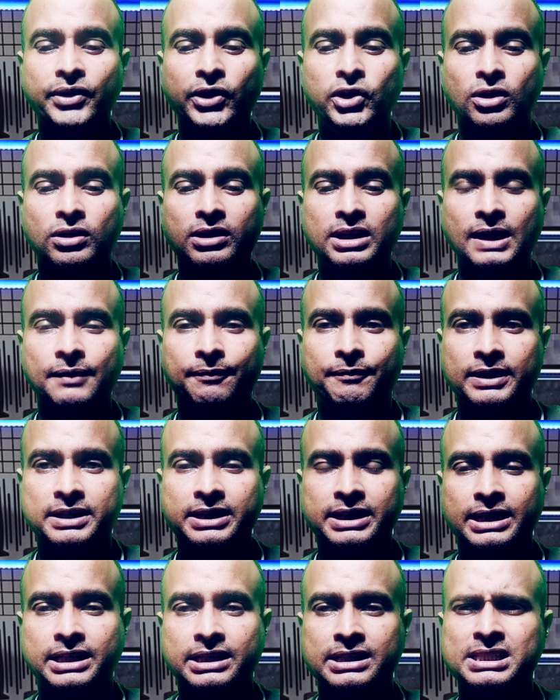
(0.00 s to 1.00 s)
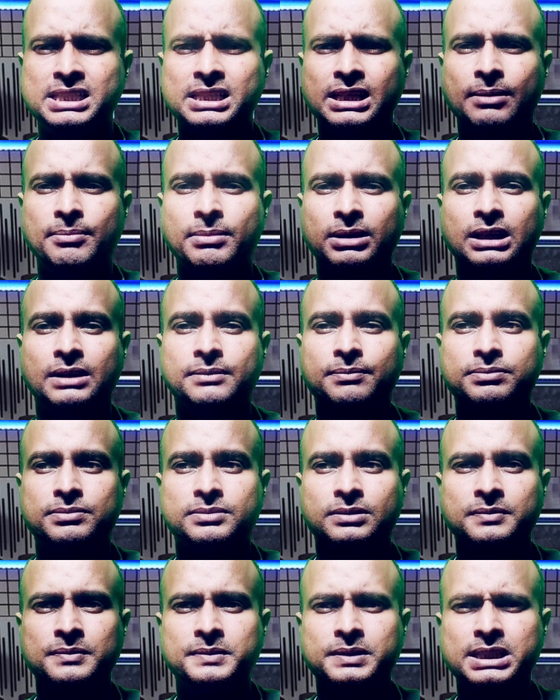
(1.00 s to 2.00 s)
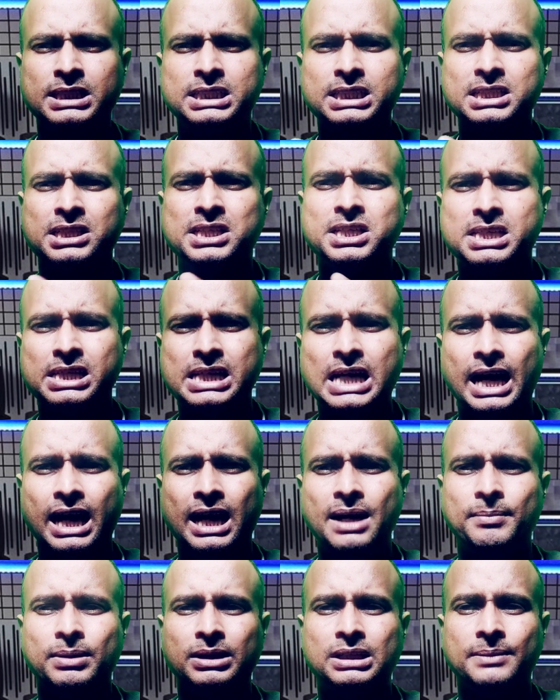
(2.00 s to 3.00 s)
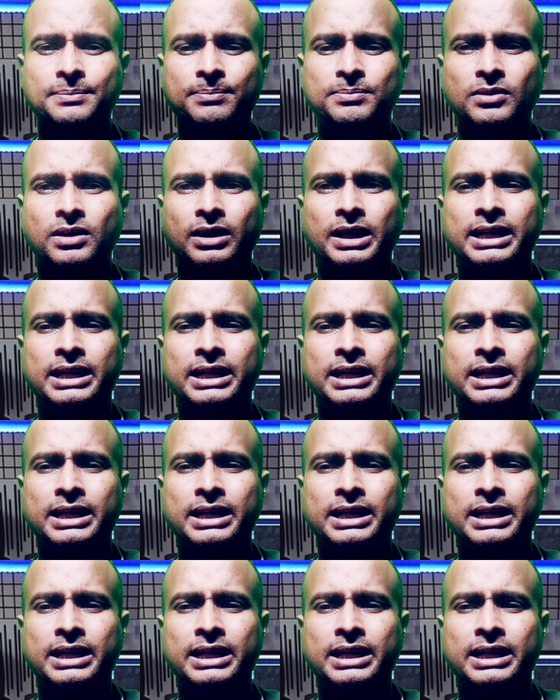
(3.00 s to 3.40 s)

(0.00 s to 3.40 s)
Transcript: वीडियो क्लिप है ठीक है किसी का मतलब किसी चीज का है मतलब